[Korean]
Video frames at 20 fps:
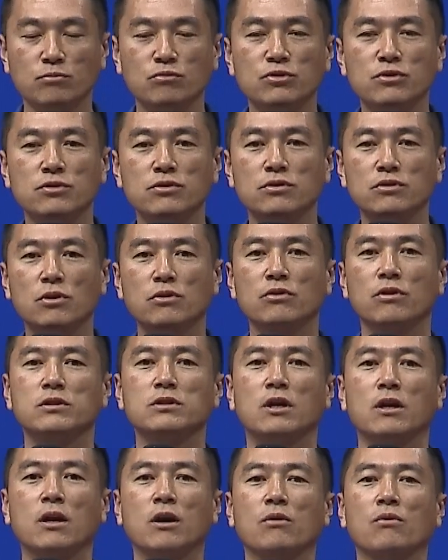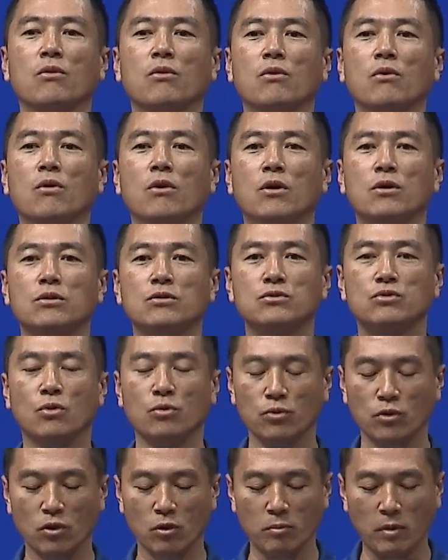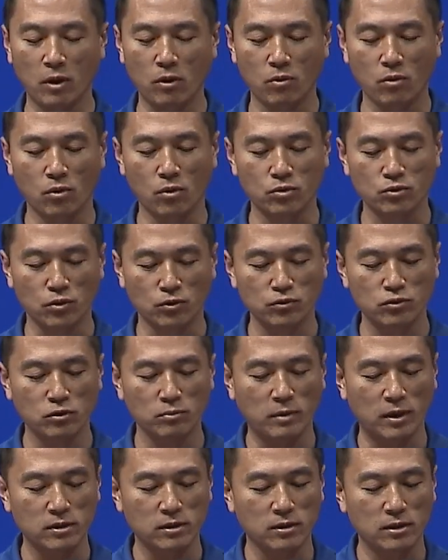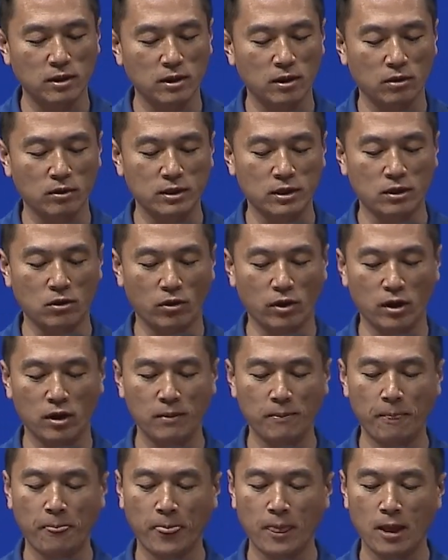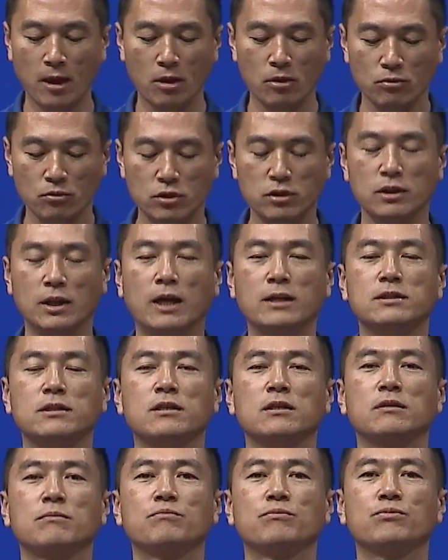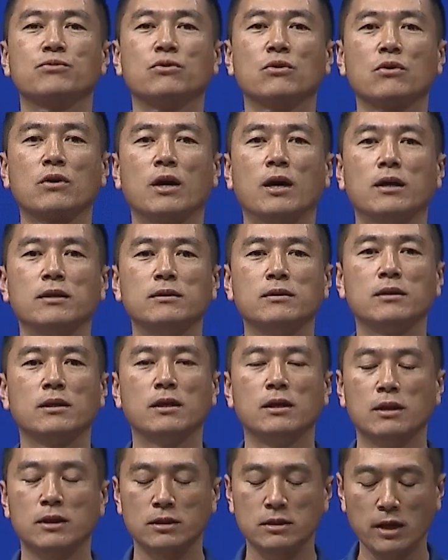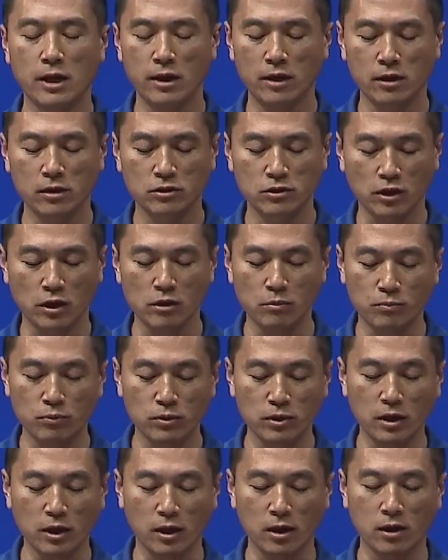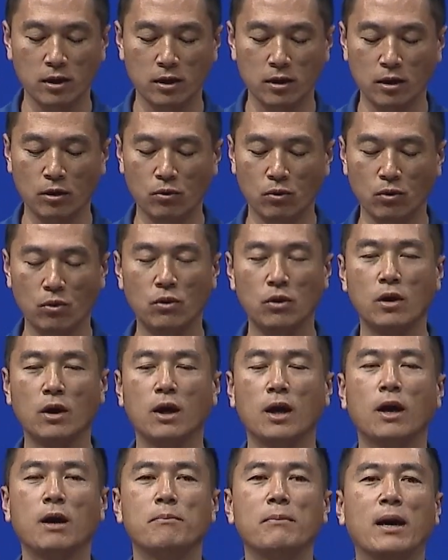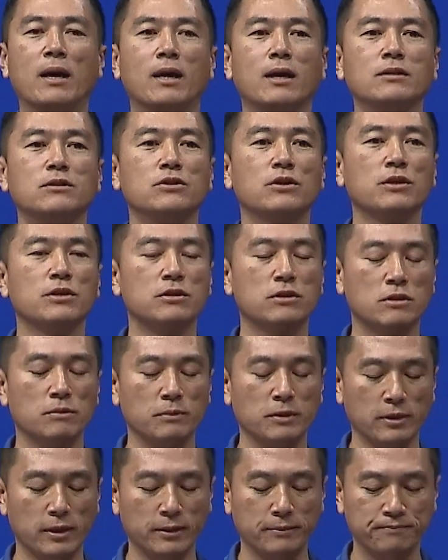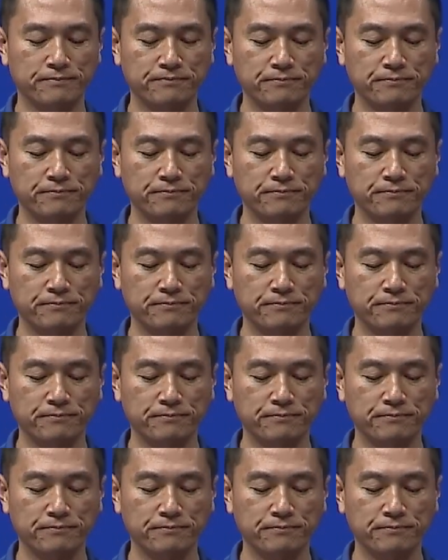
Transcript: 무슨 성교사라고 존경받고 존중받는 거야. 우리는 아직 부족한 사역자일 뿐이야 라고 말한 적이 있습니다.